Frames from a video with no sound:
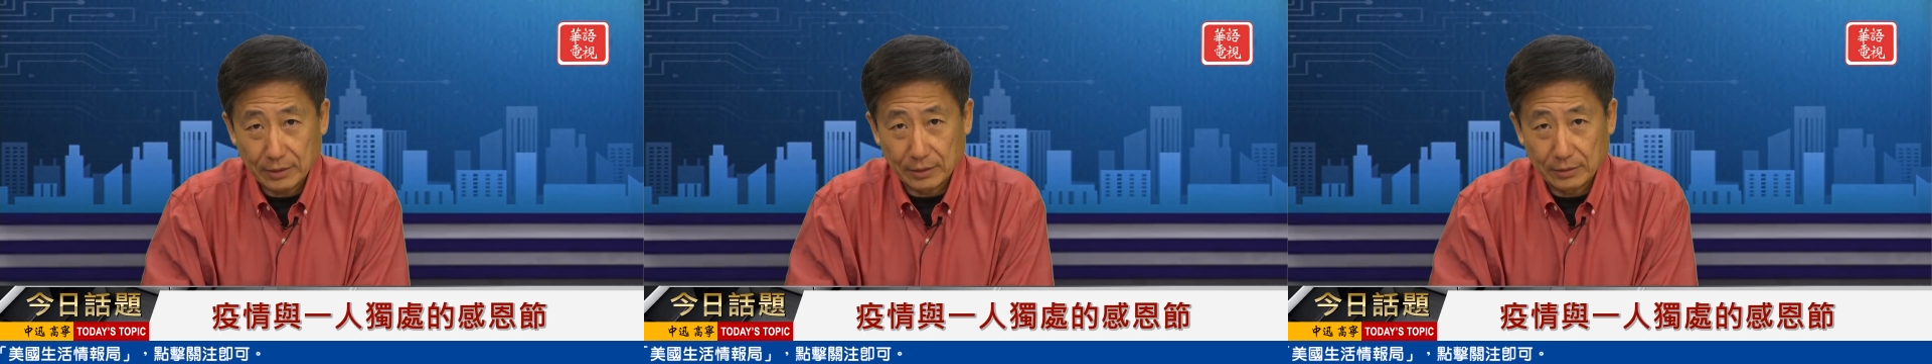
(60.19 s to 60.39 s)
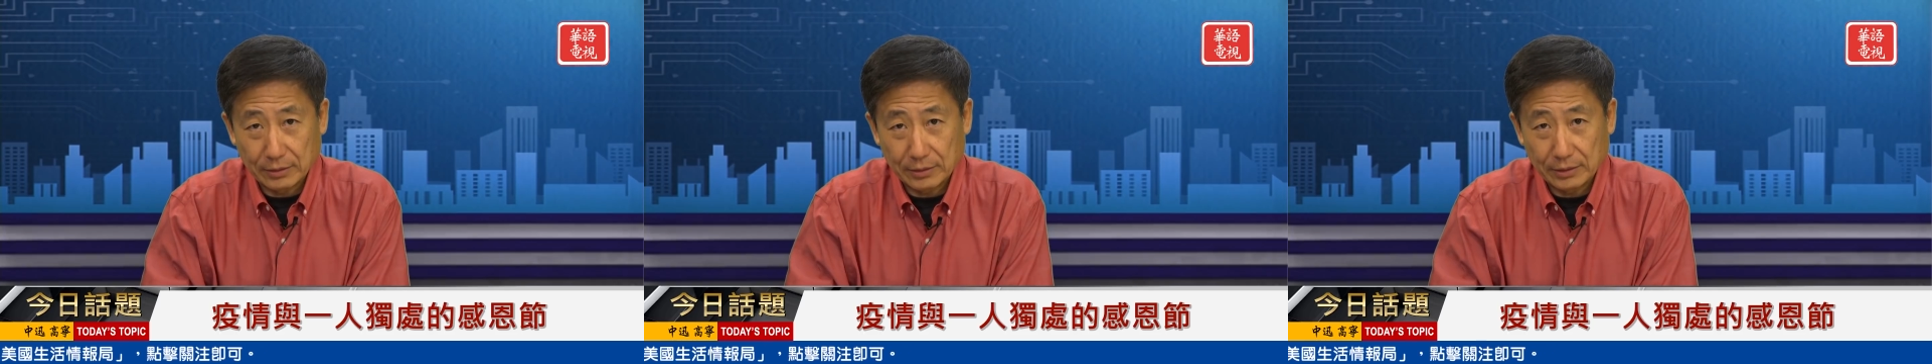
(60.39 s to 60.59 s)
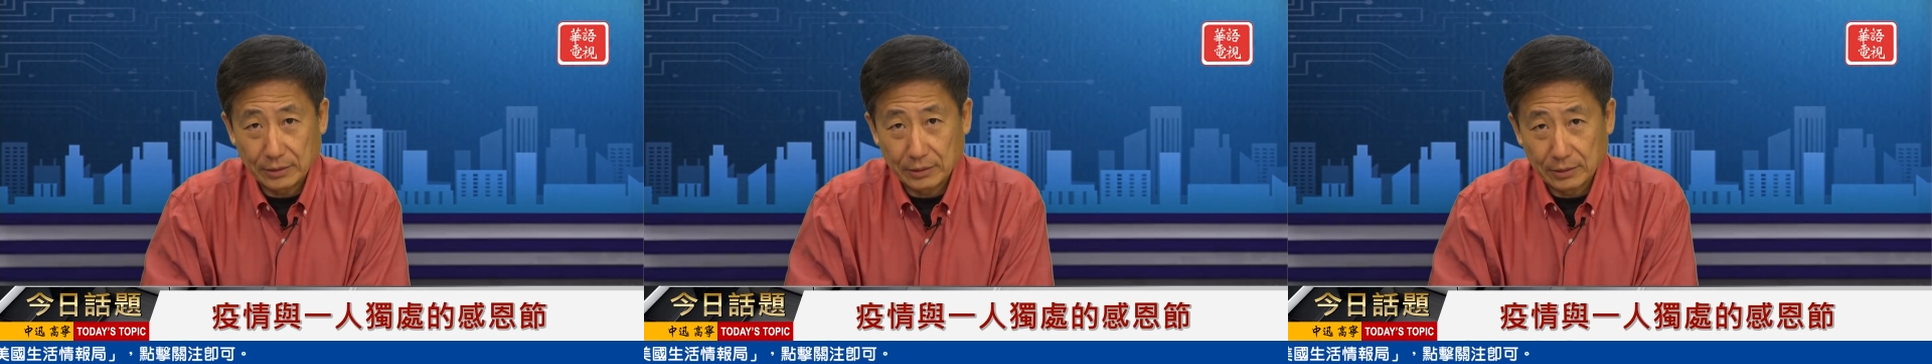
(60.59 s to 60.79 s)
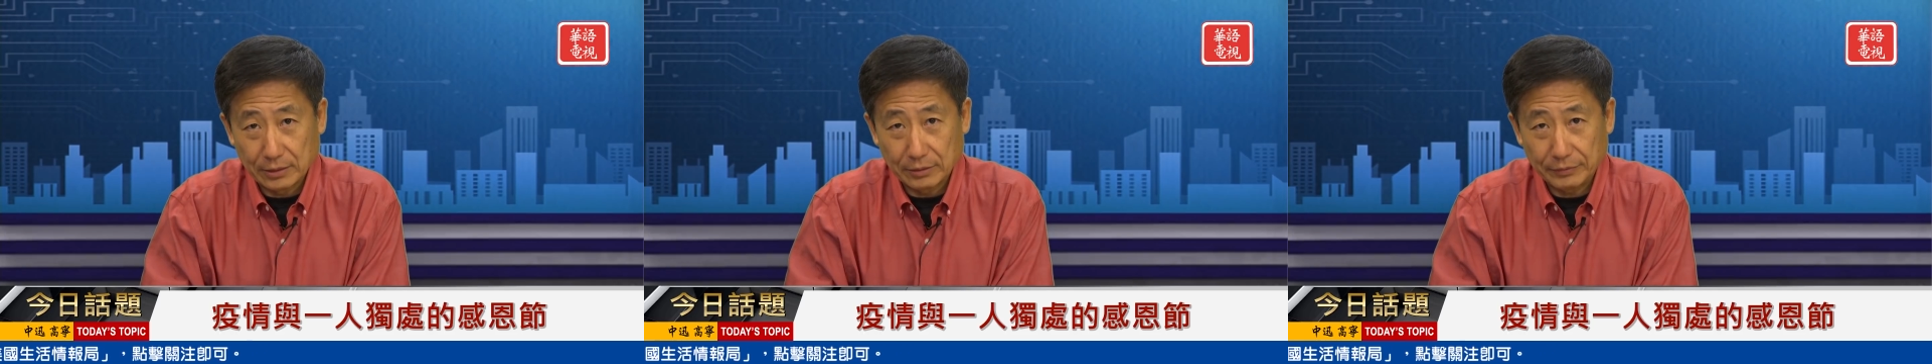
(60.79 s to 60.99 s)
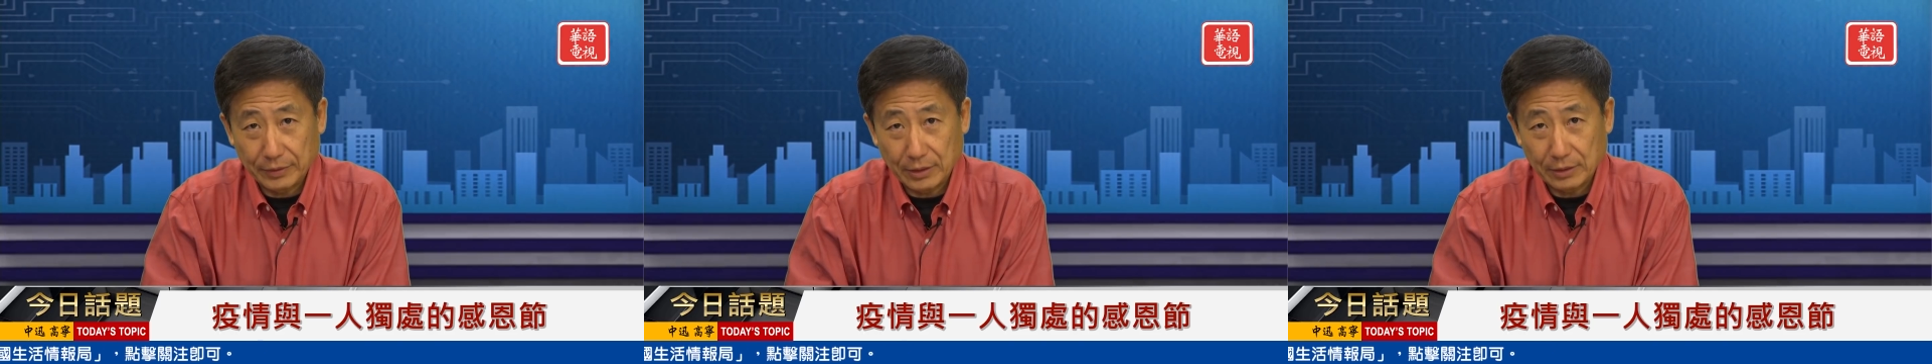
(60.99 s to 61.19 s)
他可能是一
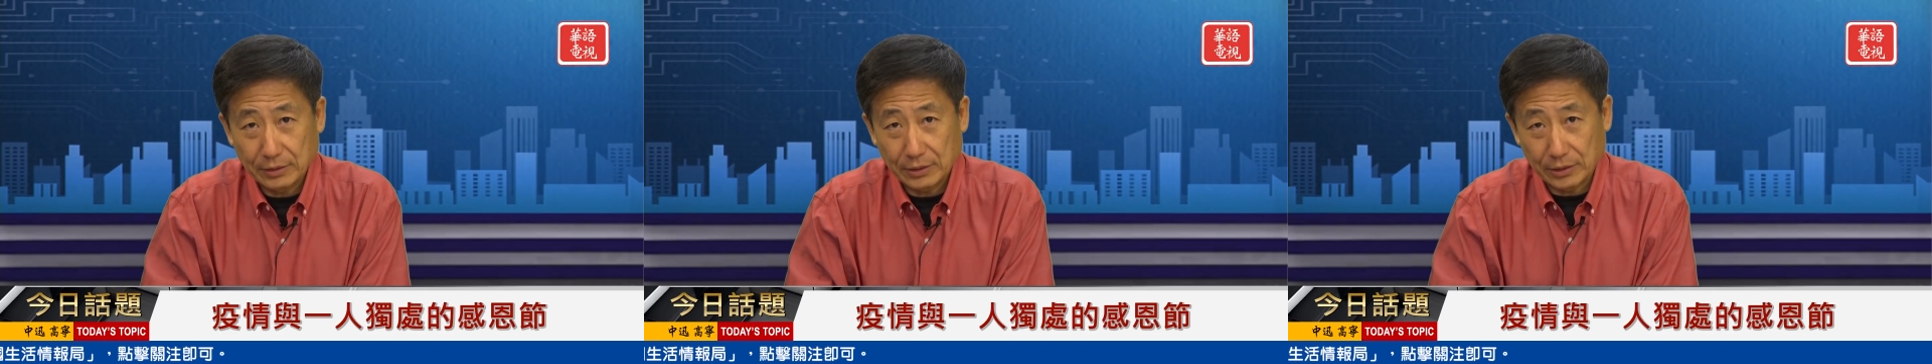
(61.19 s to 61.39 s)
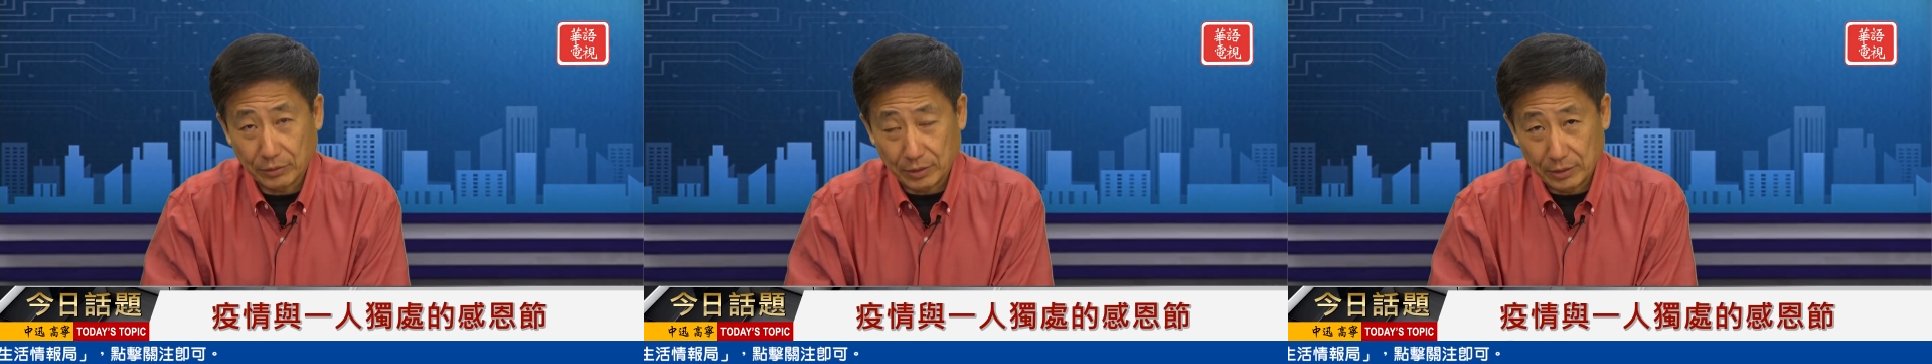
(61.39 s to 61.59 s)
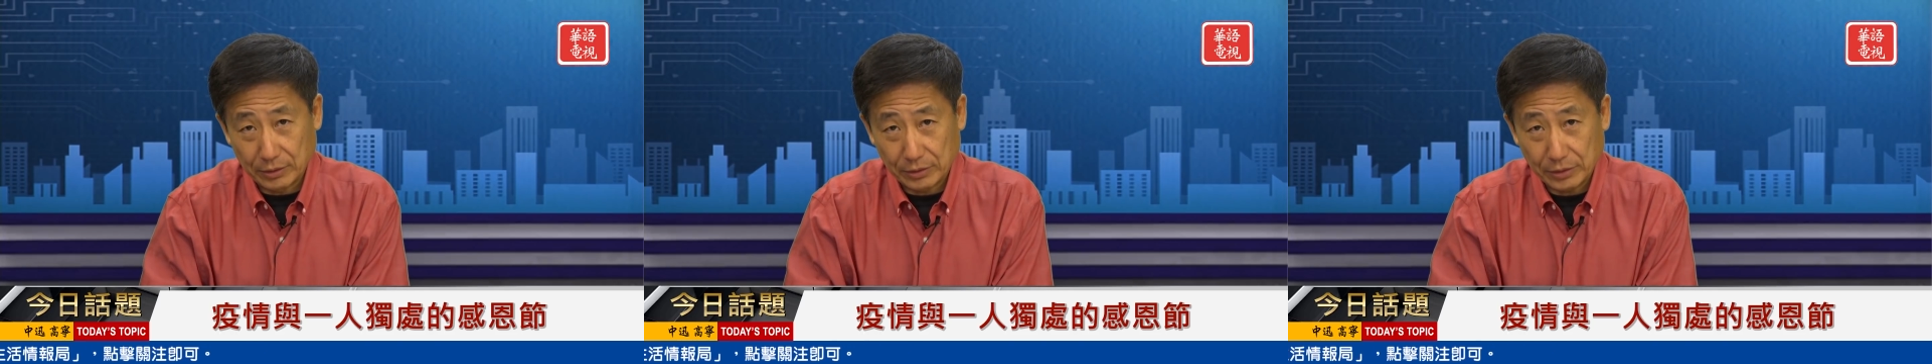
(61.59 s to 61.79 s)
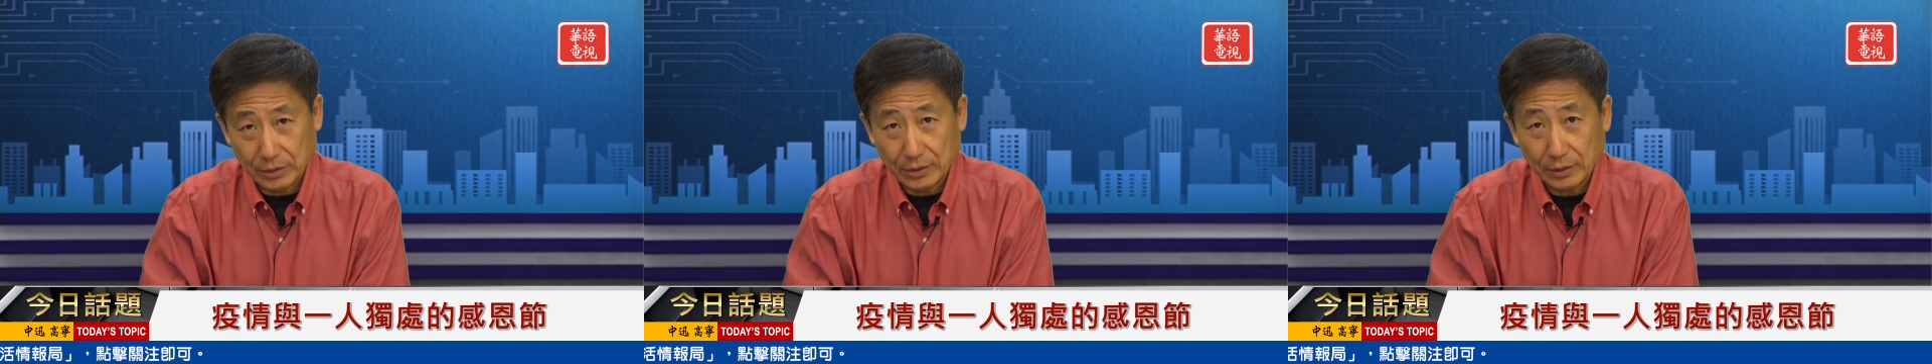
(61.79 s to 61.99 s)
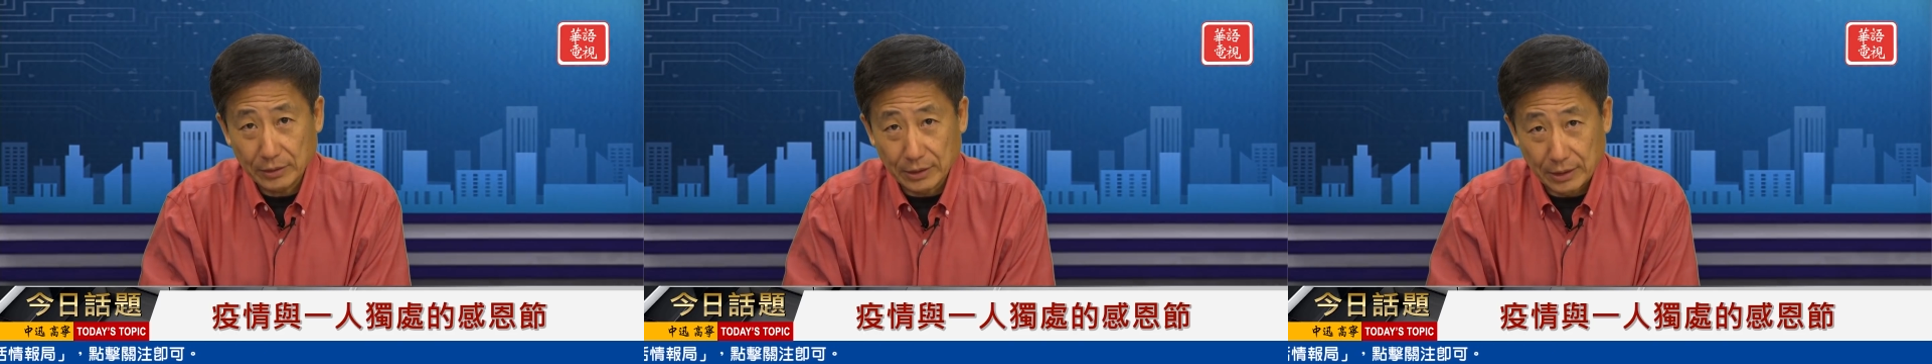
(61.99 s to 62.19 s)
个非常喜欢社
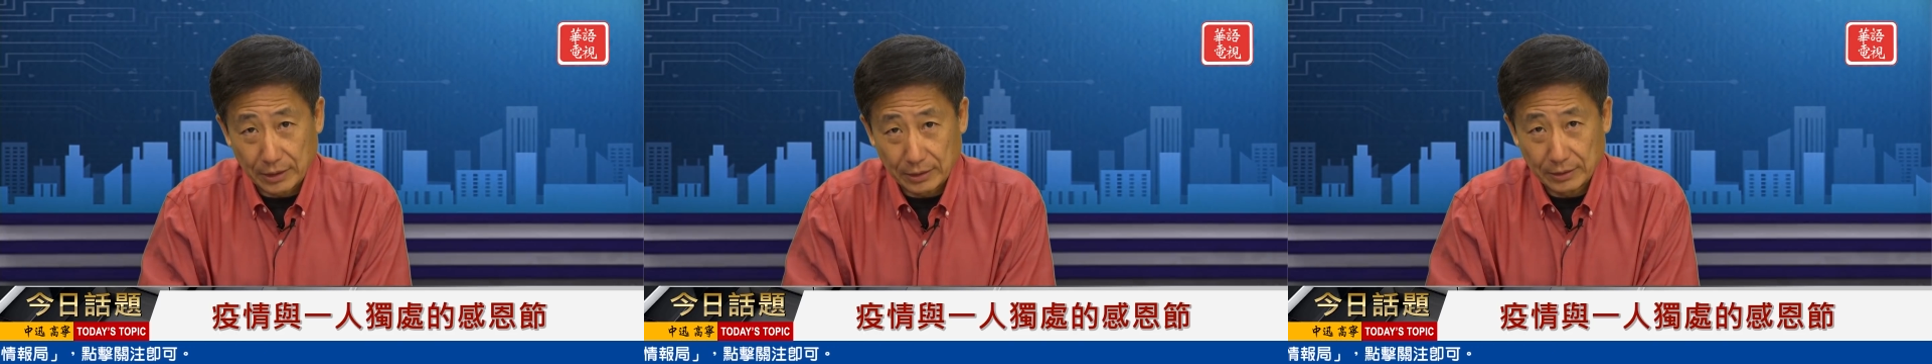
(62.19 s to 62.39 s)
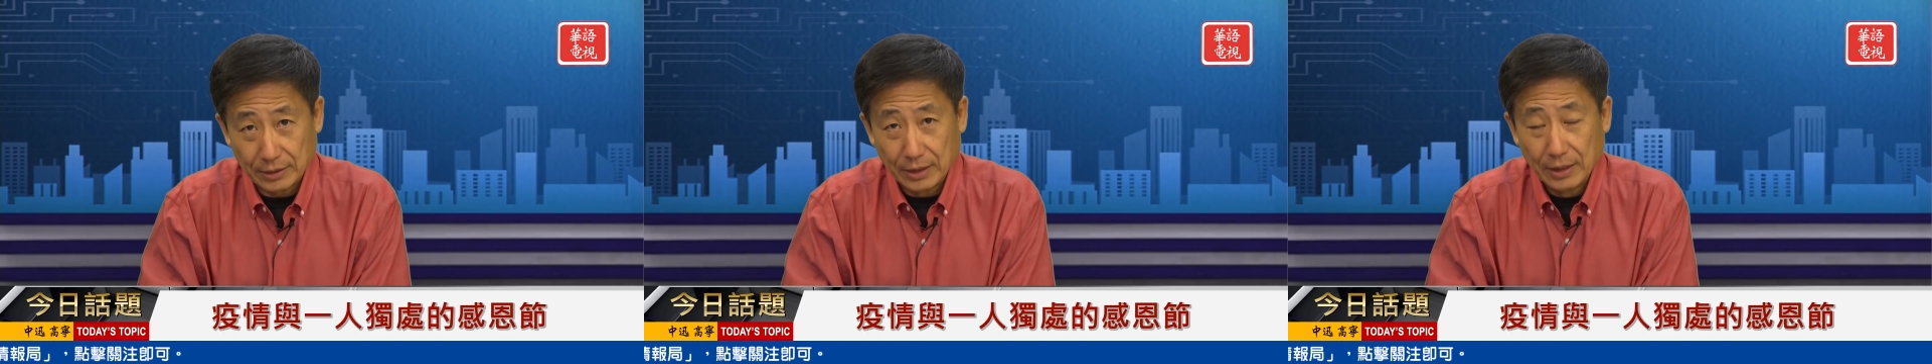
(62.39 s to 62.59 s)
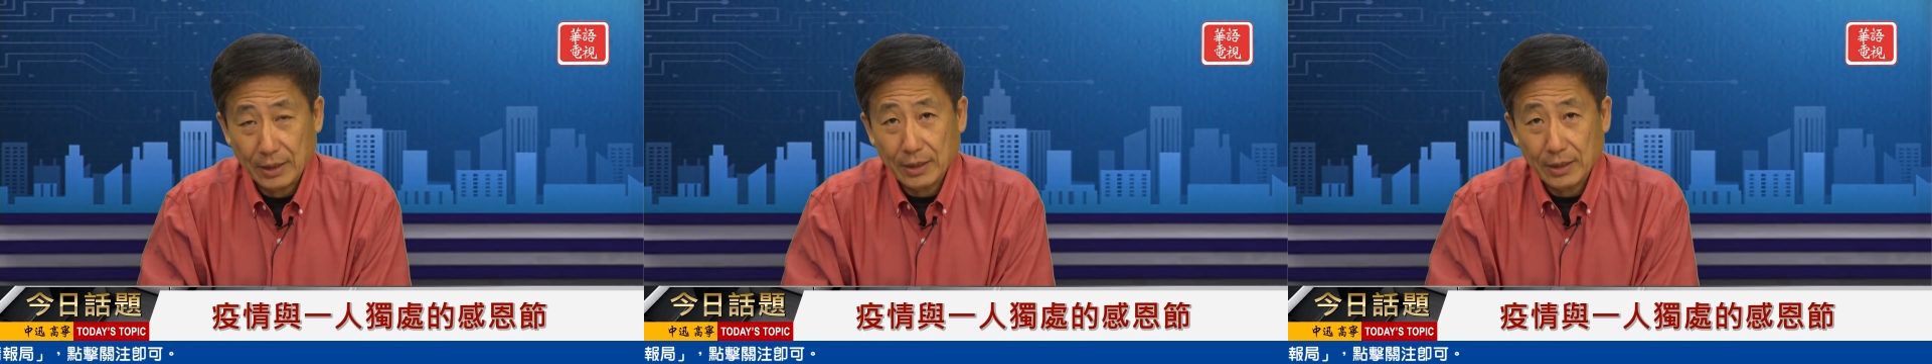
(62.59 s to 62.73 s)
交的人，